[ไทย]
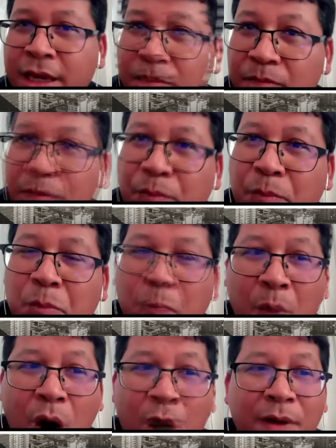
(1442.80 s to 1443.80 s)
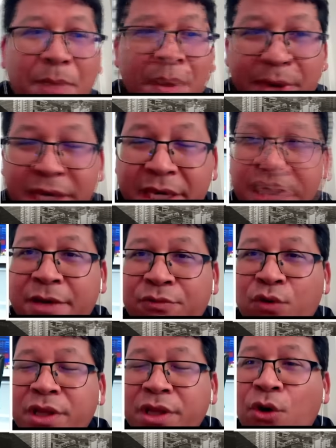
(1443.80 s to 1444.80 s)
บอกว่าไม่มีส่วนเกี่ยวข้อง
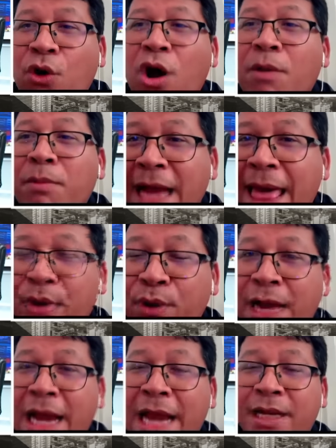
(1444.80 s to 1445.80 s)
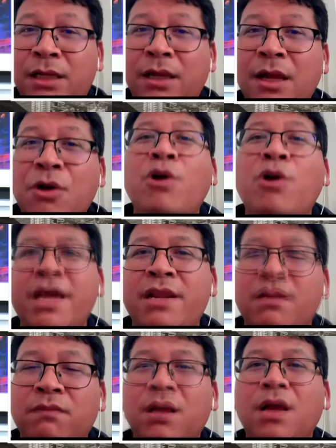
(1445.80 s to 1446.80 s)
กับการบริหารเนี่ยก็เช่น
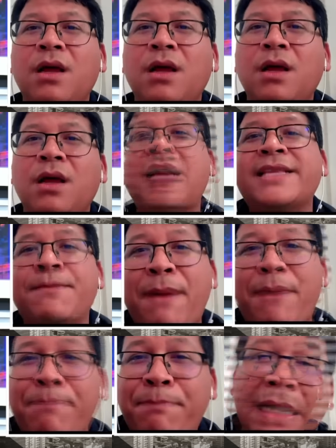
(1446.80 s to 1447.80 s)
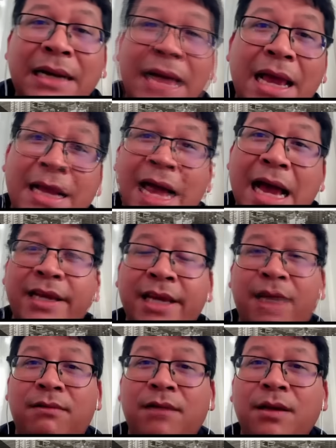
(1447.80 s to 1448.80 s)
เรื่องการจะปรับผังรายการอย่างเงี้ย
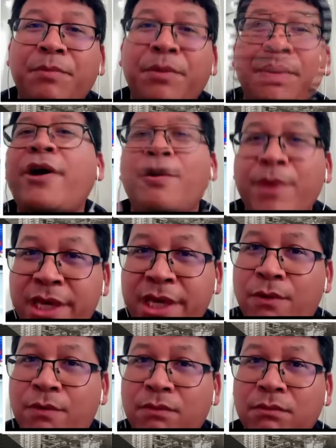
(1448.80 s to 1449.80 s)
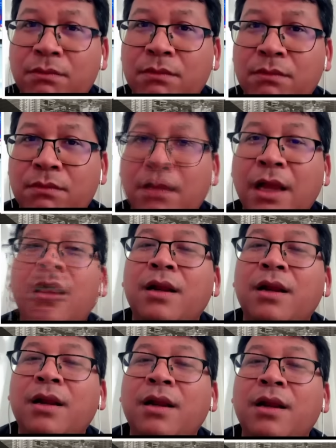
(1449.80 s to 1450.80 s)
พี่ต้อยก็ไม่เกี่ยวนะเรื่อง
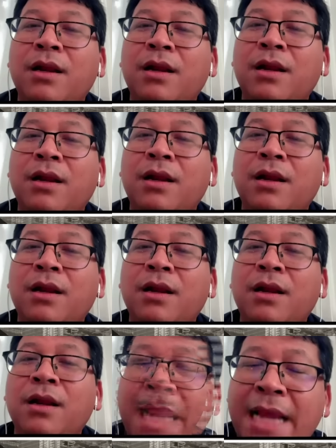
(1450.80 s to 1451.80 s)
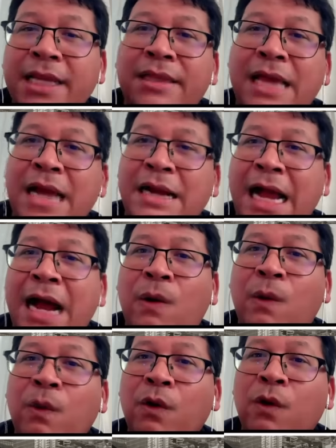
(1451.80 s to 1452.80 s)
การบริหารทิศทางข่าวก็ไม่
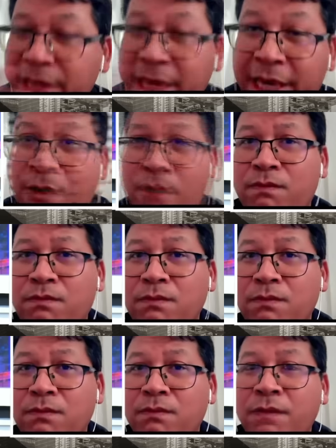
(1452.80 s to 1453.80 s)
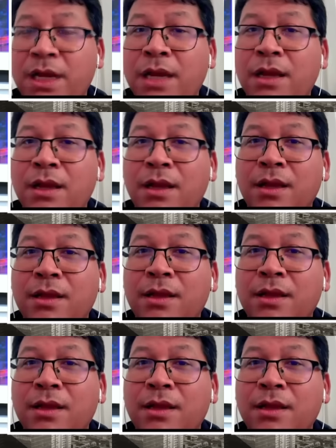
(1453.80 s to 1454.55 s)
เกี่ยวนะแต่